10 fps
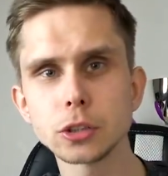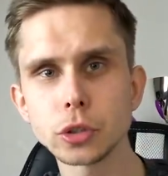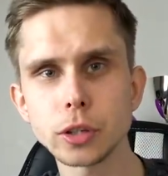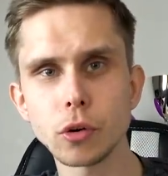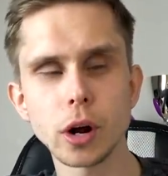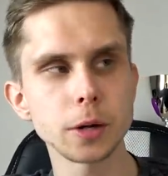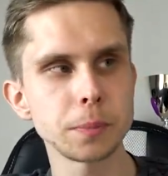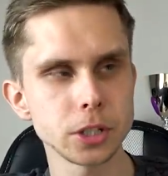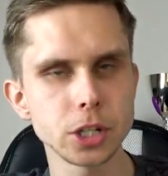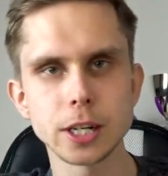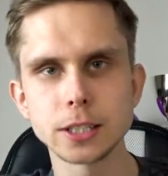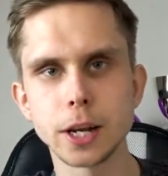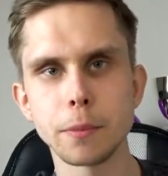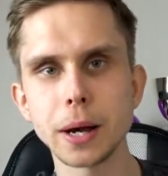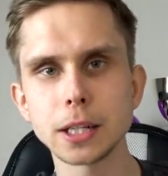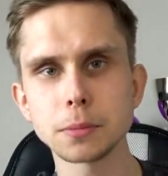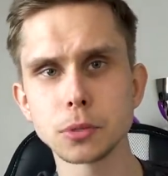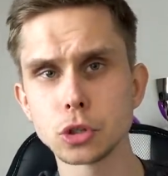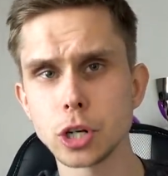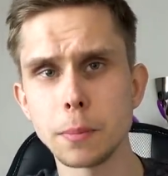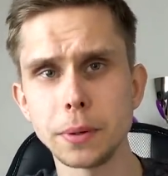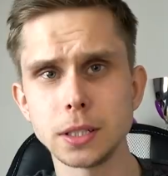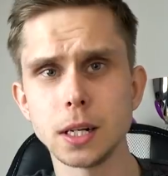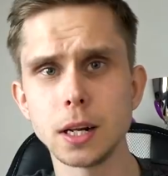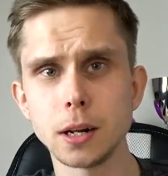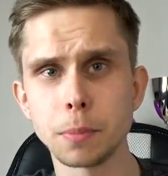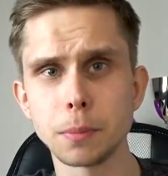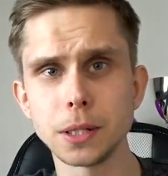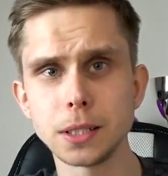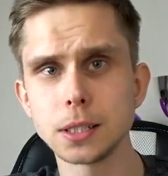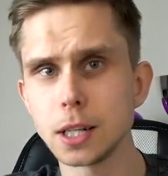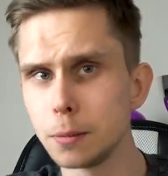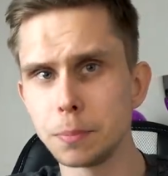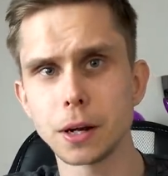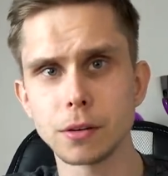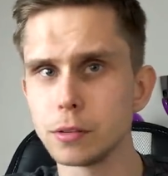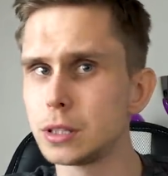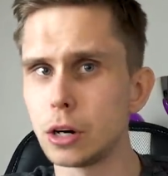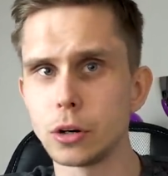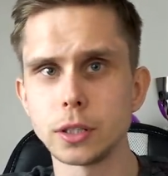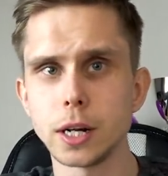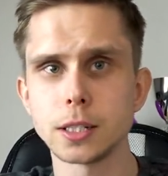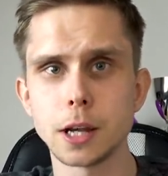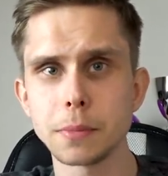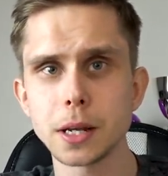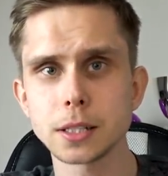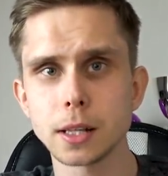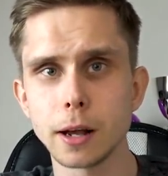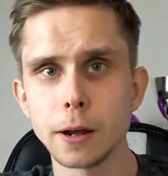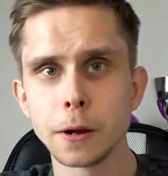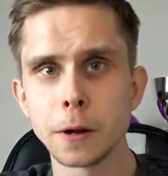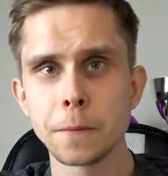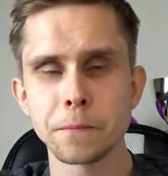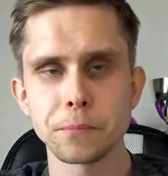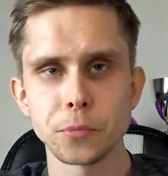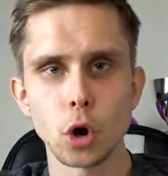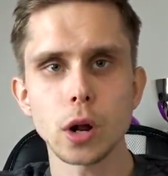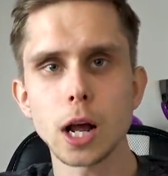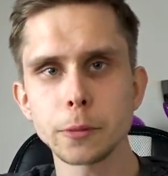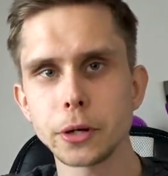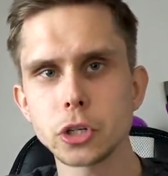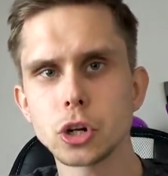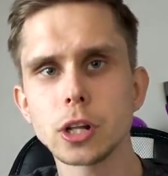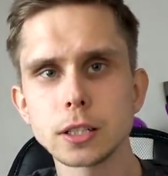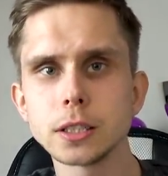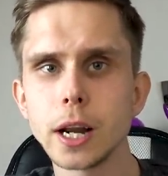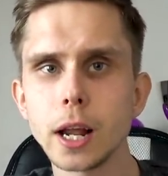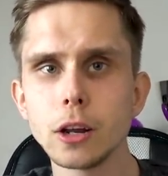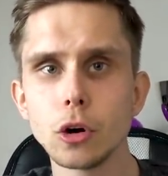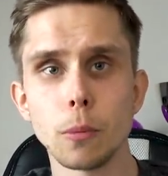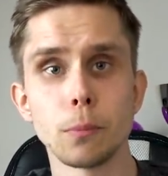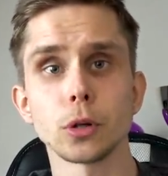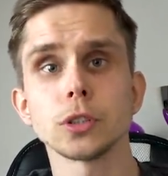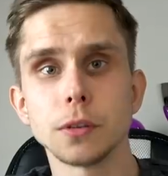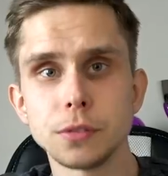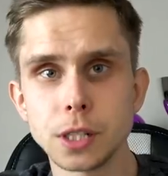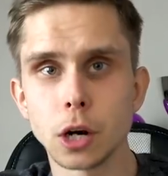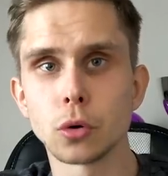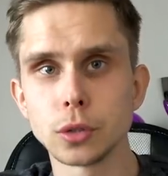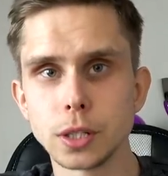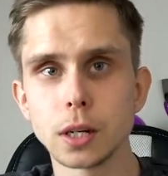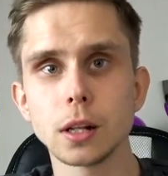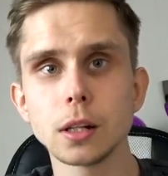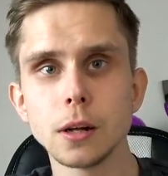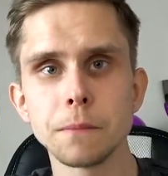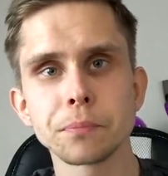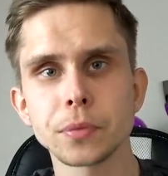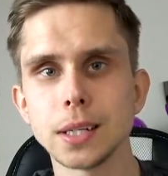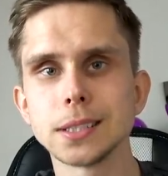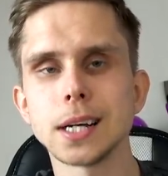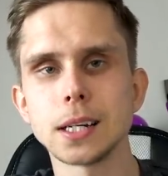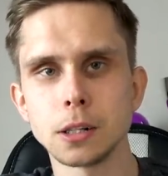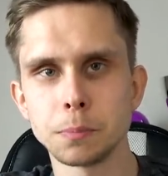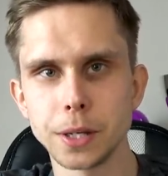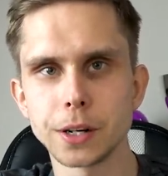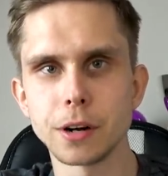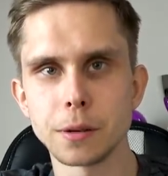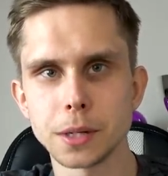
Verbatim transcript: до того, как пришли эти ребята, мы уже определили победителей. Первое, второе, третье место. Но как пришел Андрей, он просто всех уделал и занял первое